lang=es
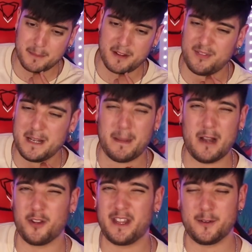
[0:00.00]
que me flipa
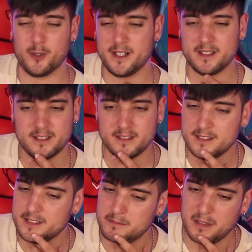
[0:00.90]
el Ozaru, ¿eh?
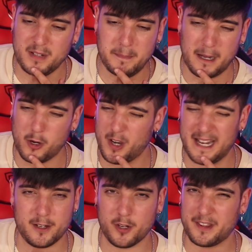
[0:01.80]
Me flipa Gohan en